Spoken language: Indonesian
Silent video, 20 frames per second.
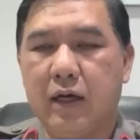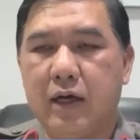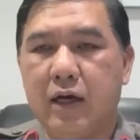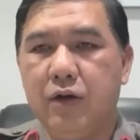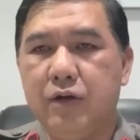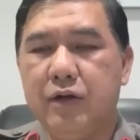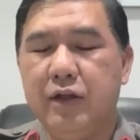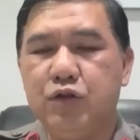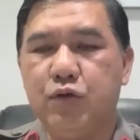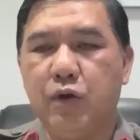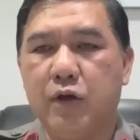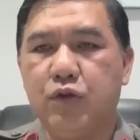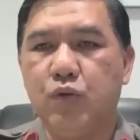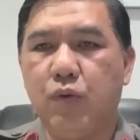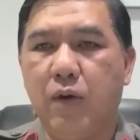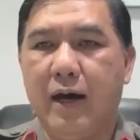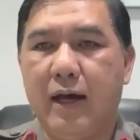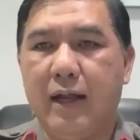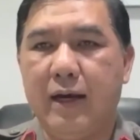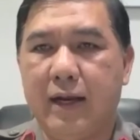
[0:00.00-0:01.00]
Nah, kalau dia
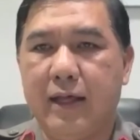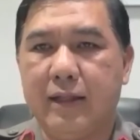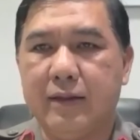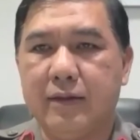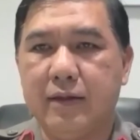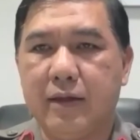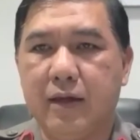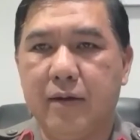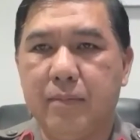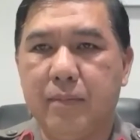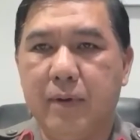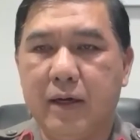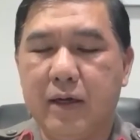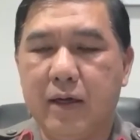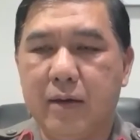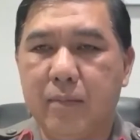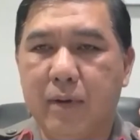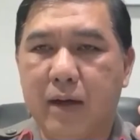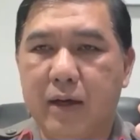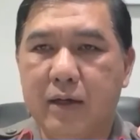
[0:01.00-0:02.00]
suatu alat ya,
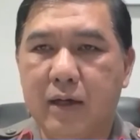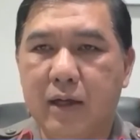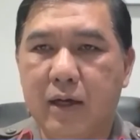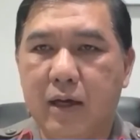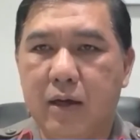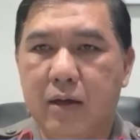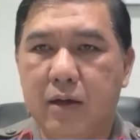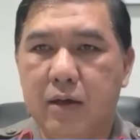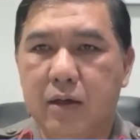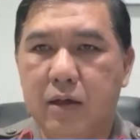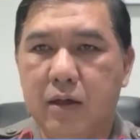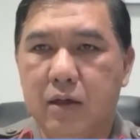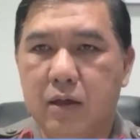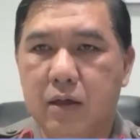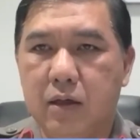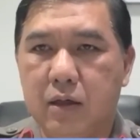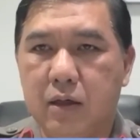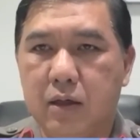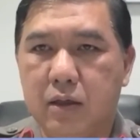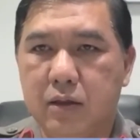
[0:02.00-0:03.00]
bagaimana
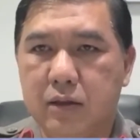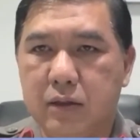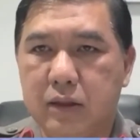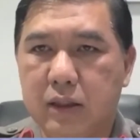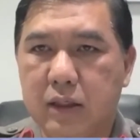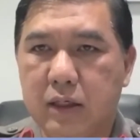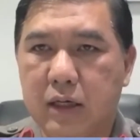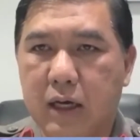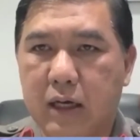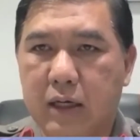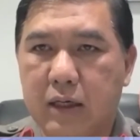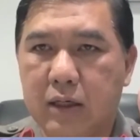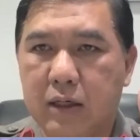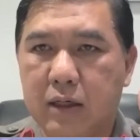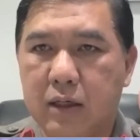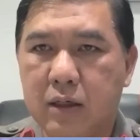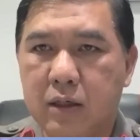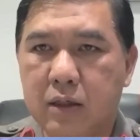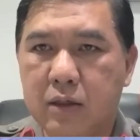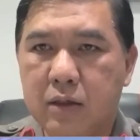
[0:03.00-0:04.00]
uh,
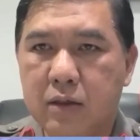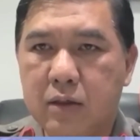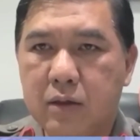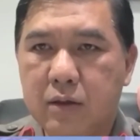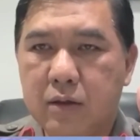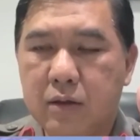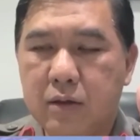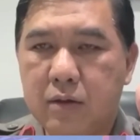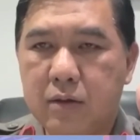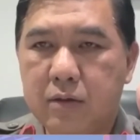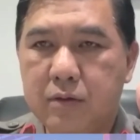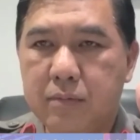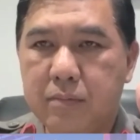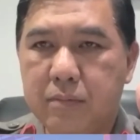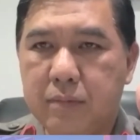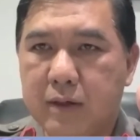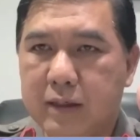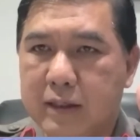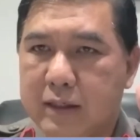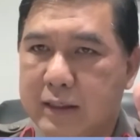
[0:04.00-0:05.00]
dengan
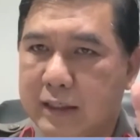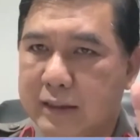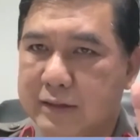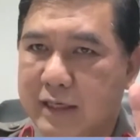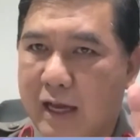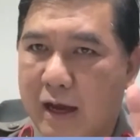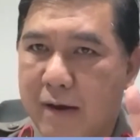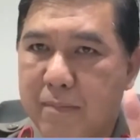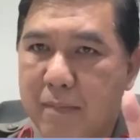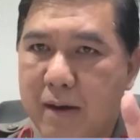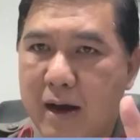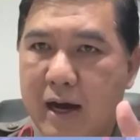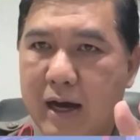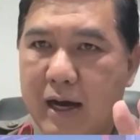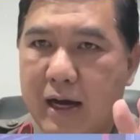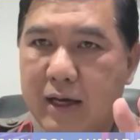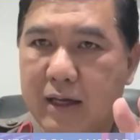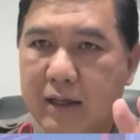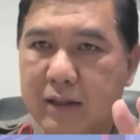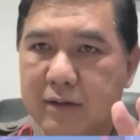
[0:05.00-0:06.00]

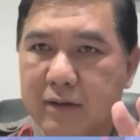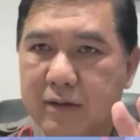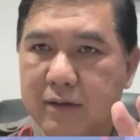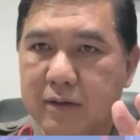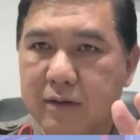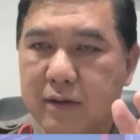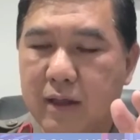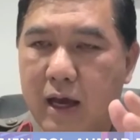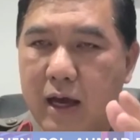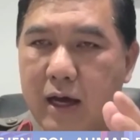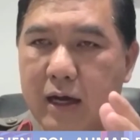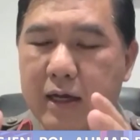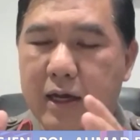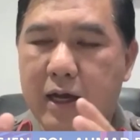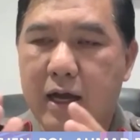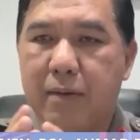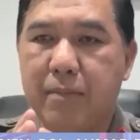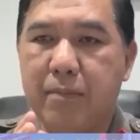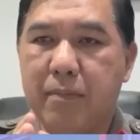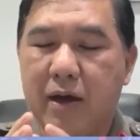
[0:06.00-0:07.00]
kesamaan
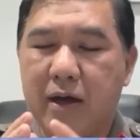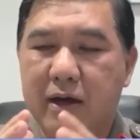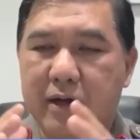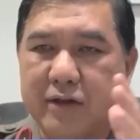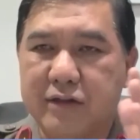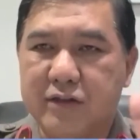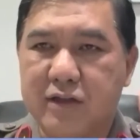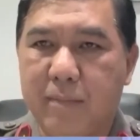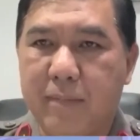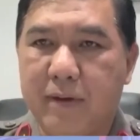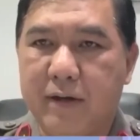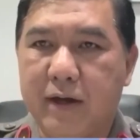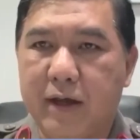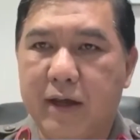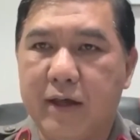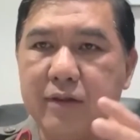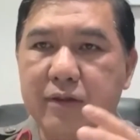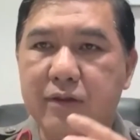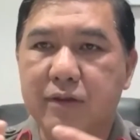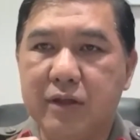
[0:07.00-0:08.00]
agama,
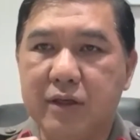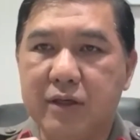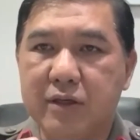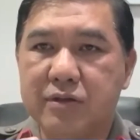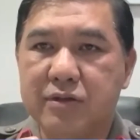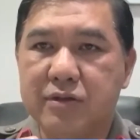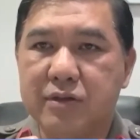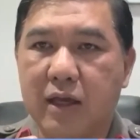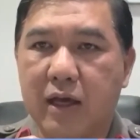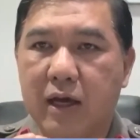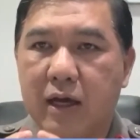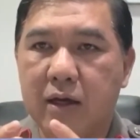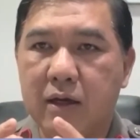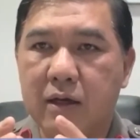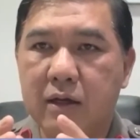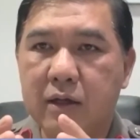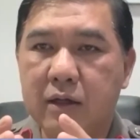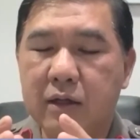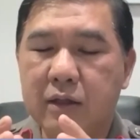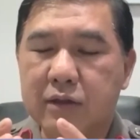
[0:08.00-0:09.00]
kesamaan etnis ya.
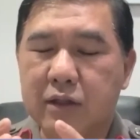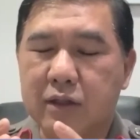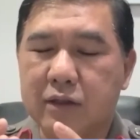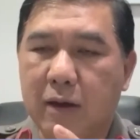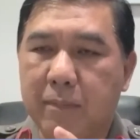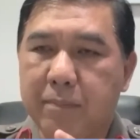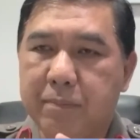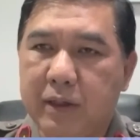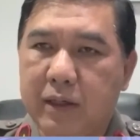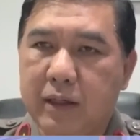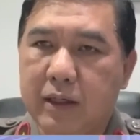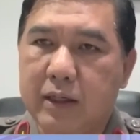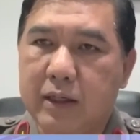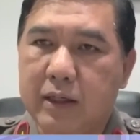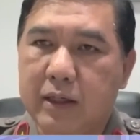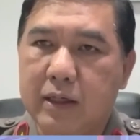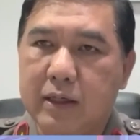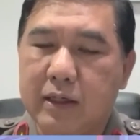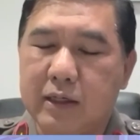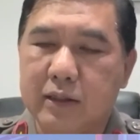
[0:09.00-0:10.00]

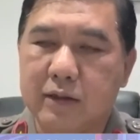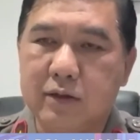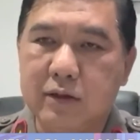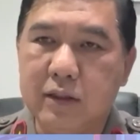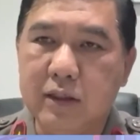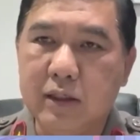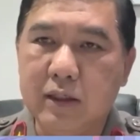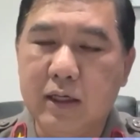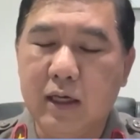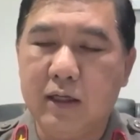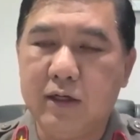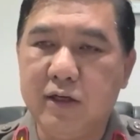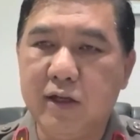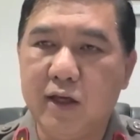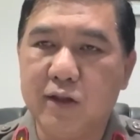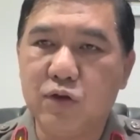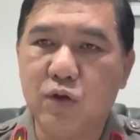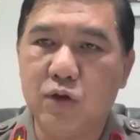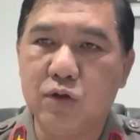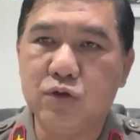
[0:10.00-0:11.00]
Tetapi ketika
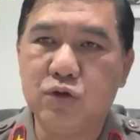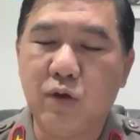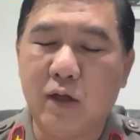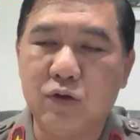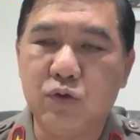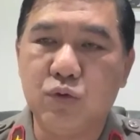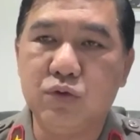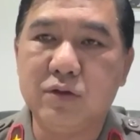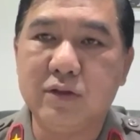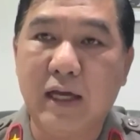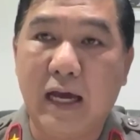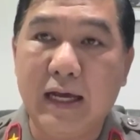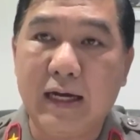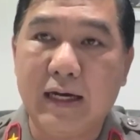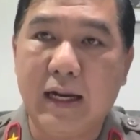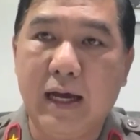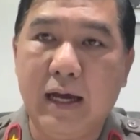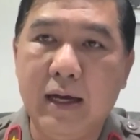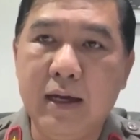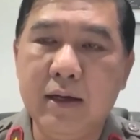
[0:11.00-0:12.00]
dia suatu
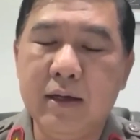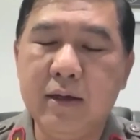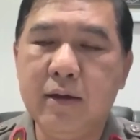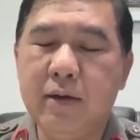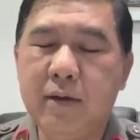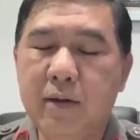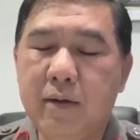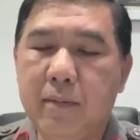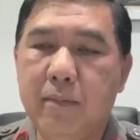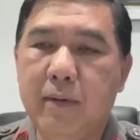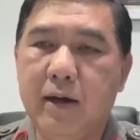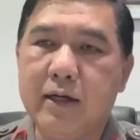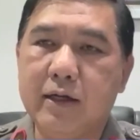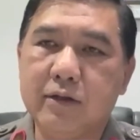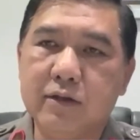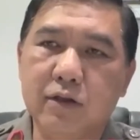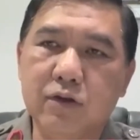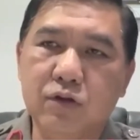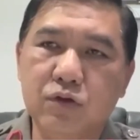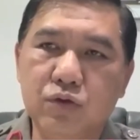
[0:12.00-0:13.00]
cara, maka
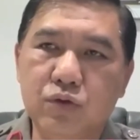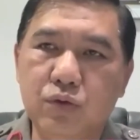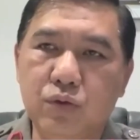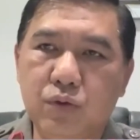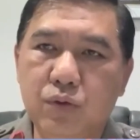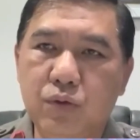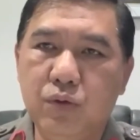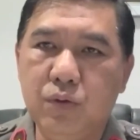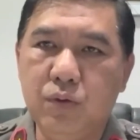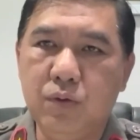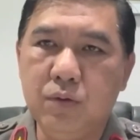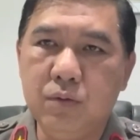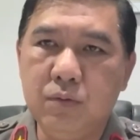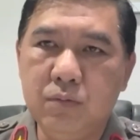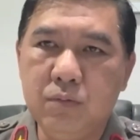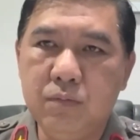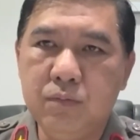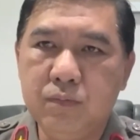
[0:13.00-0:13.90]
tentu